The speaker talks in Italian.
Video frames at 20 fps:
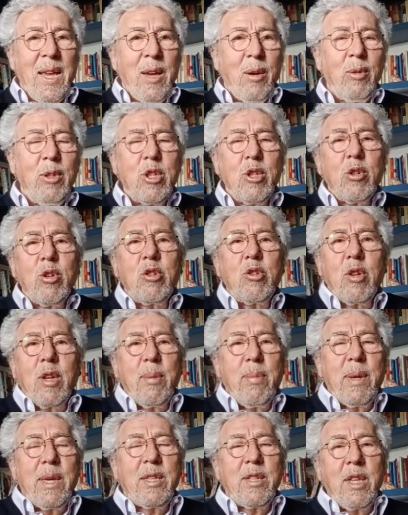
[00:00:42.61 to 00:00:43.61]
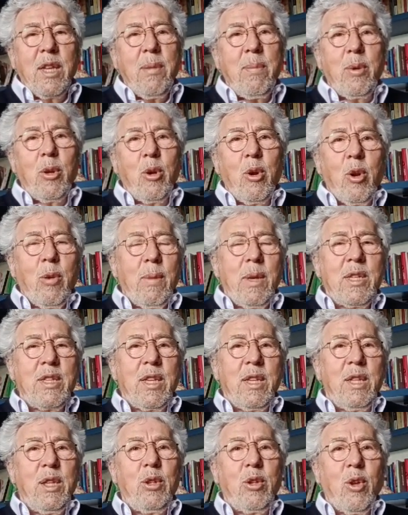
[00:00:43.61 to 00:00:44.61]
un discorso che per esempio non ho mai
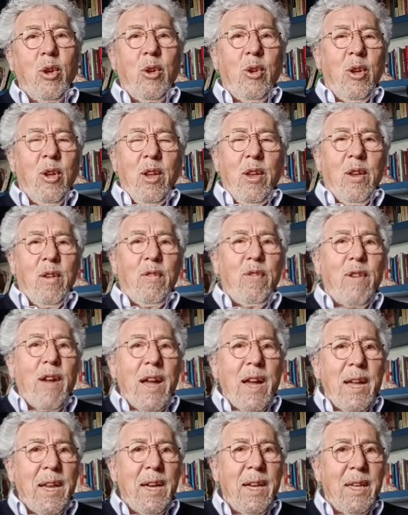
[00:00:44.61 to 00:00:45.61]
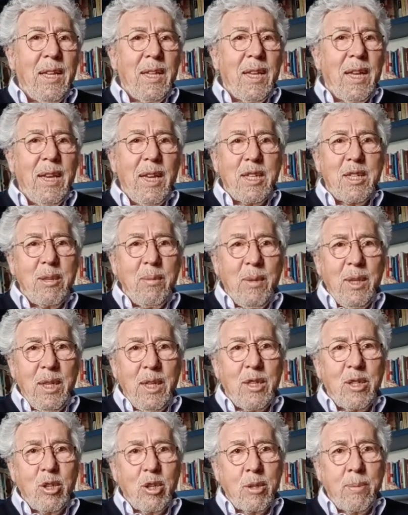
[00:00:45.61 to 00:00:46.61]
sentito fare dall'ex
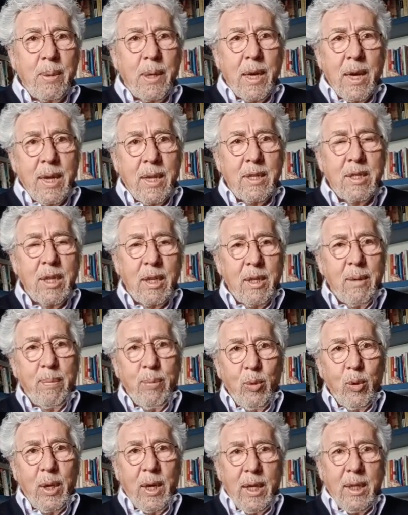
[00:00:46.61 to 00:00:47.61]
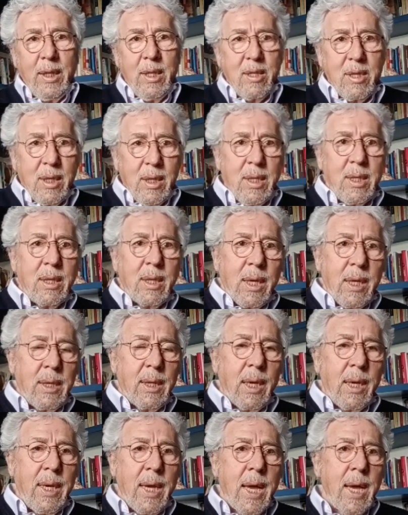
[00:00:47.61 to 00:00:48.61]
ministro Speranza, che pure è di sinistra
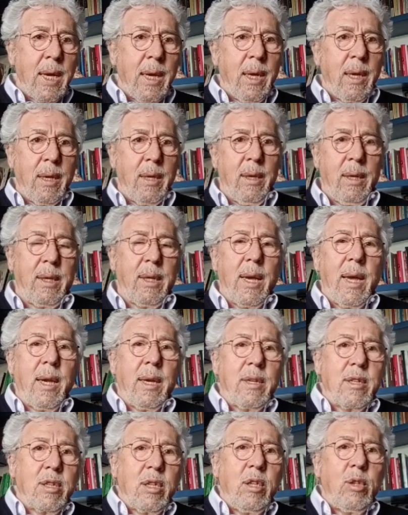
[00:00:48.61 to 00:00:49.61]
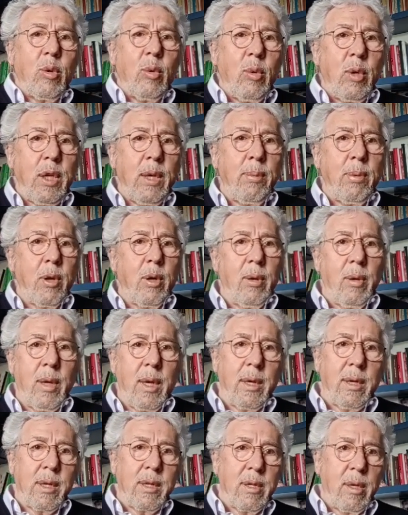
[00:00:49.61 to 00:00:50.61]
italiana e che ha anche scritto un libro,
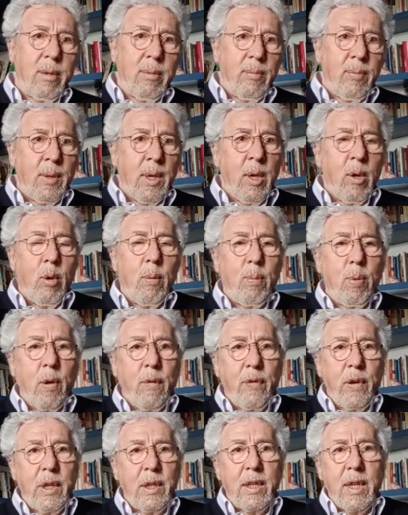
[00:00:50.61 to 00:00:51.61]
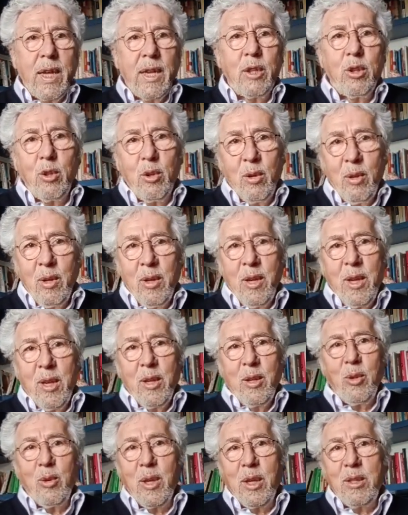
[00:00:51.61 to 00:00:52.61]
anche se un po' affrettato
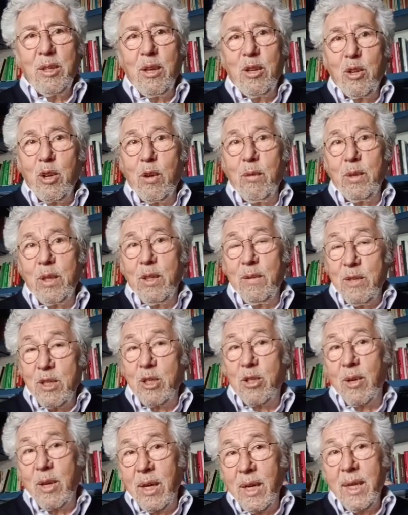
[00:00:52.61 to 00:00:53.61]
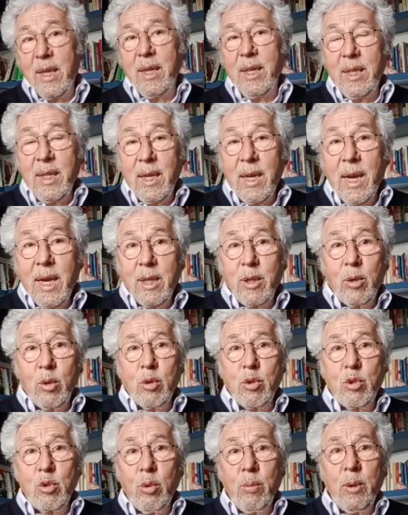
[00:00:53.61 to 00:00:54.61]
durante il Covid, visto che l'ha ritirato
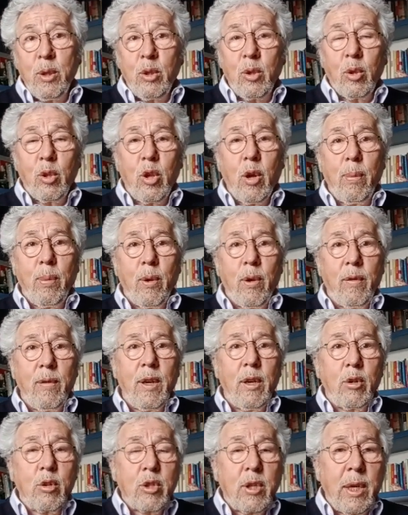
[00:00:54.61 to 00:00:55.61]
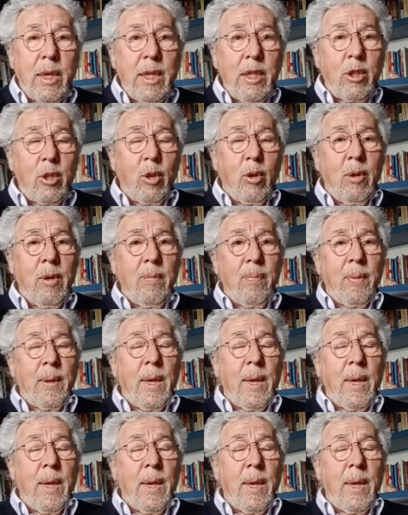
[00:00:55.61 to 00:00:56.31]
subito dopo averlo scritto.